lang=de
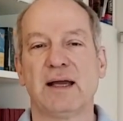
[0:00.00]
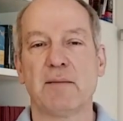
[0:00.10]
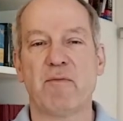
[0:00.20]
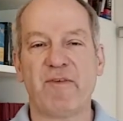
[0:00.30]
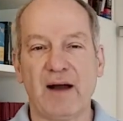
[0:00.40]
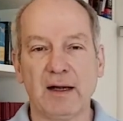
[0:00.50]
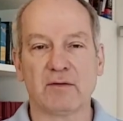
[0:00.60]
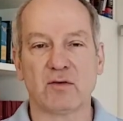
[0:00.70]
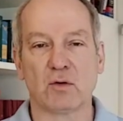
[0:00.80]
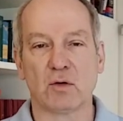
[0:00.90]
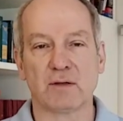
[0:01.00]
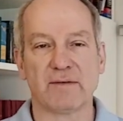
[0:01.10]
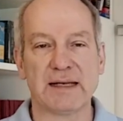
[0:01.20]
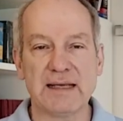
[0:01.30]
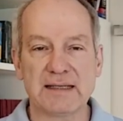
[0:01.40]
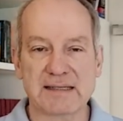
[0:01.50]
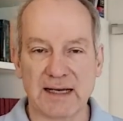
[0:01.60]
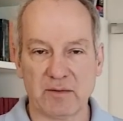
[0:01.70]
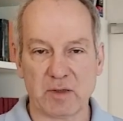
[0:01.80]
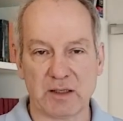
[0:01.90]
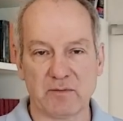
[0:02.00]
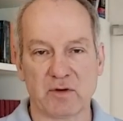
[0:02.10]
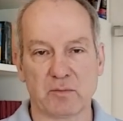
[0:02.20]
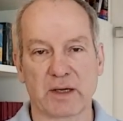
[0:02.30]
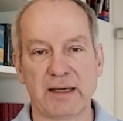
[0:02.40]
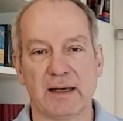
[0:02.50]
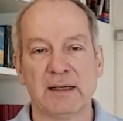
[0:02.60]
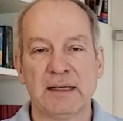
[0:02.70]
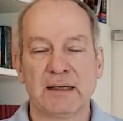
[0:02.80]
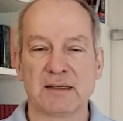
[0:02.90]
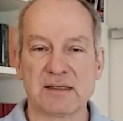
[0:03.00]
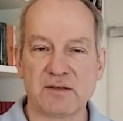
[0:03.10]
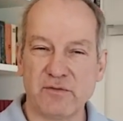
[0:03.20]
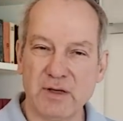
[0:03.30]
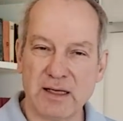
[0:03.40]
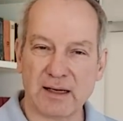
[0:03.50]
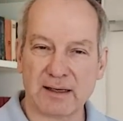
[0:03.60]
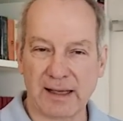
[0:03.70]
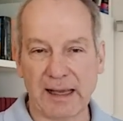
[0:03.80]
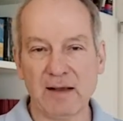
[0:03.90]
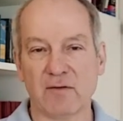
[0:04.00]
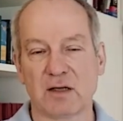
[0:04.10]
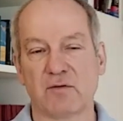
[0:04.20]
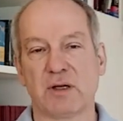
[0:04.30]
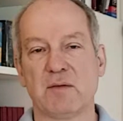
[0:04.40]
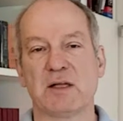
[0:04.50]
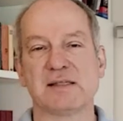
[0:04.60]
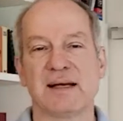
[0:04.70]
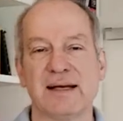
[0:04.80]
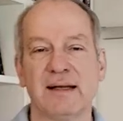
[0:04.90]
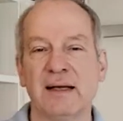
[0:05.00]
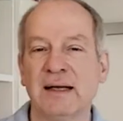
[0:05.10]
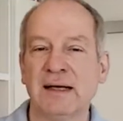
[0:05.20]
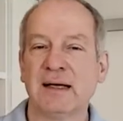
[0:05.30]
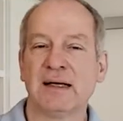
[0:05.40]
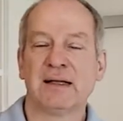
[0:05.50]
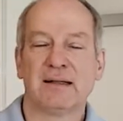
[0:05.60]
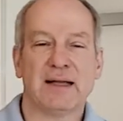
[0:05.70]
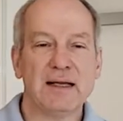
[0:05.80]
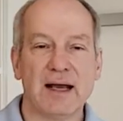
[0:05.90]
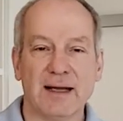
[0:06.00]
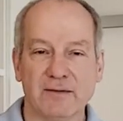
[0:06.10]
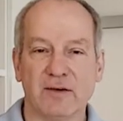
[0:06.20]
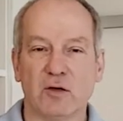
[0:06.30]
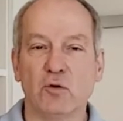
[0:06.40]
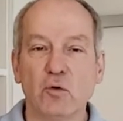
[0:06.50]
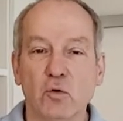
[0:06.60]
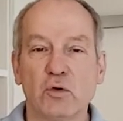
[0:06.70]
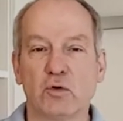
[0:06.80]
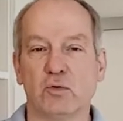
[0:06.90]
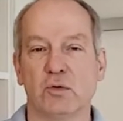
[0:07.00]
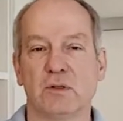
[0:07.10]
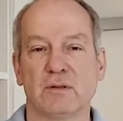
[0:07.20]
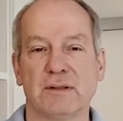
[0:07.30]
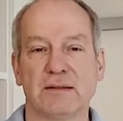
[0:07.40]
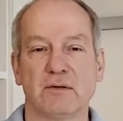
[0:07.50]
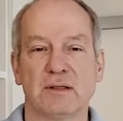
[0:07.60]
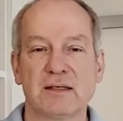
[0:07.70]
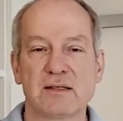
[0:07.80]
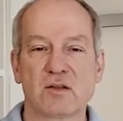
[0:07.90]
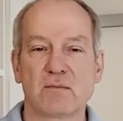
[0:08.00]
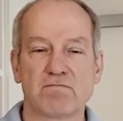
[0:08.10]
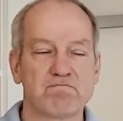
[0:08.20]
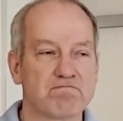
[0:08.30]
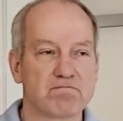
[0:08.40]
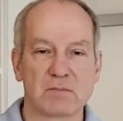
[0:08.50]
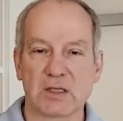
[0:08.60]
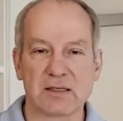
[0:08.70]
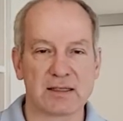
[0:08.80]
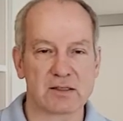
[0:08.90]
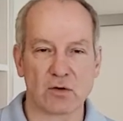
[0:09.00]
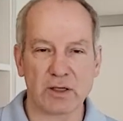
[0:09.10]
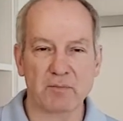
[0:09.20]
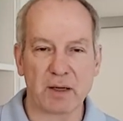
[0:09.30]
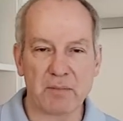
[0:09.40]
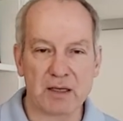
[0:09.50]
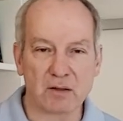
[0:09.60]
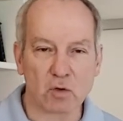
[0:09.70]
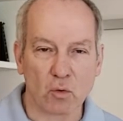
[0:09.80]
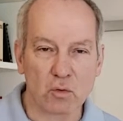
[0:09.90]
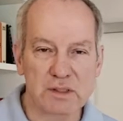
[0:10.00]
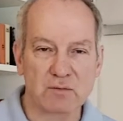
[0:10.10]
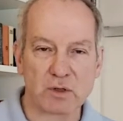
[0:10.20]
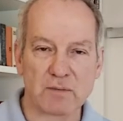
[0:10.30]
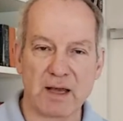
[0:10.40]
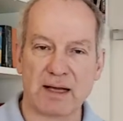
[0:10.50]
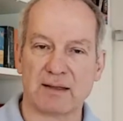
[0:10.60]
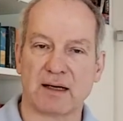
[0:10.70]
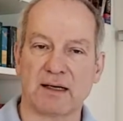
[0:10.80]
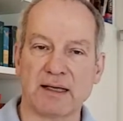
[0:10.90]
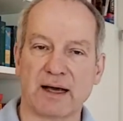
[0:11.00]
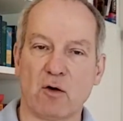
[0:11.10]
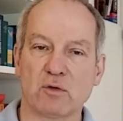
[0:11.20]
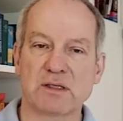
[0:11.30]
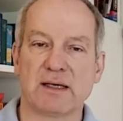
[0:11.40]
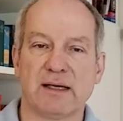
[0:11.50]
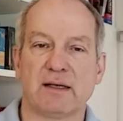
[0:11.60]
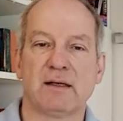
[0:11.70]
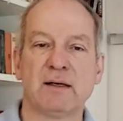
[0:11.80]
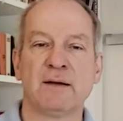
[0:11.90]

empfange von Gott, wenn ich Zeit mit ihm verbringe. Das ist wie in der Gegenwart von jemandem sein, der dir einfach gut tut. Und, und das, das erzeugt bei mir einen Trost, wo ich merke, da kann ich rausgehen